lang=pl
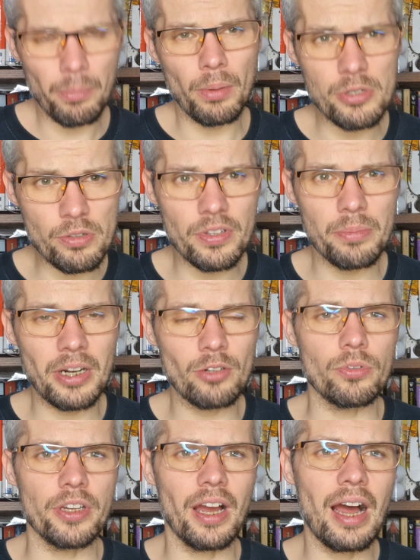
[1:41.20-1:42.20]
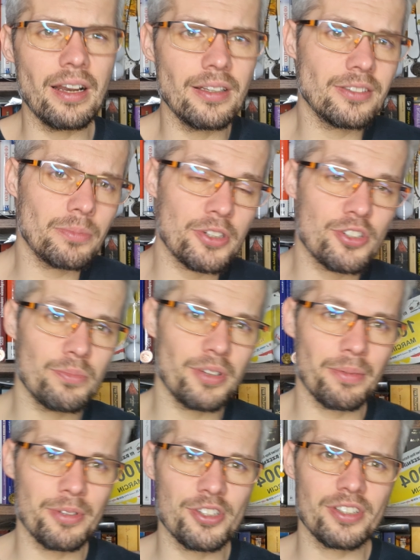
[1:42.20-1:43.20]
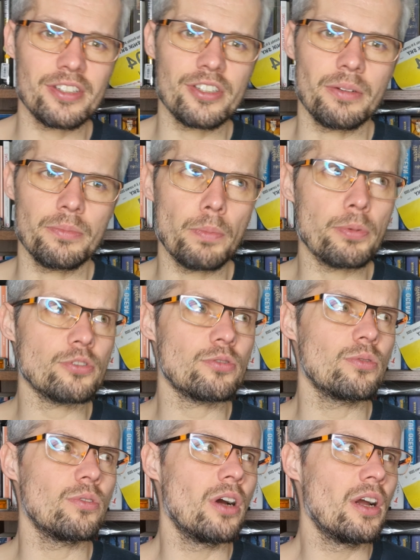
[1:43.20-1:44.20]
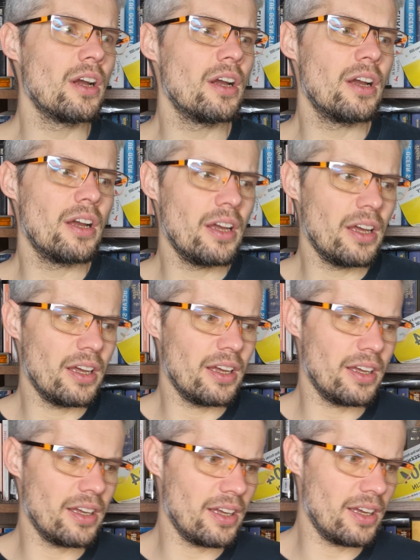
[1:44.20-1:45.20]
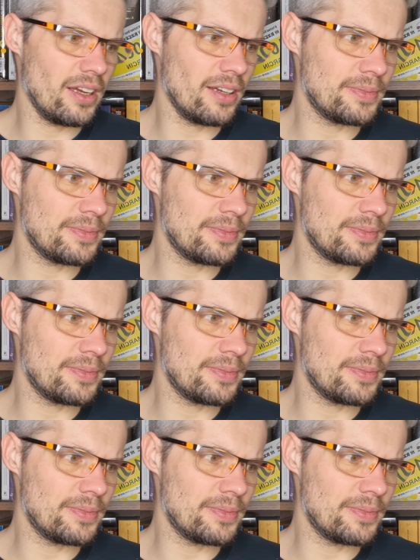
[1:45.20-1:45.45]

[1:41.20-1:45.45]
pomysłów nie brakuje, ale zobaczymy, jak będzie z chęciami. Po prostu e,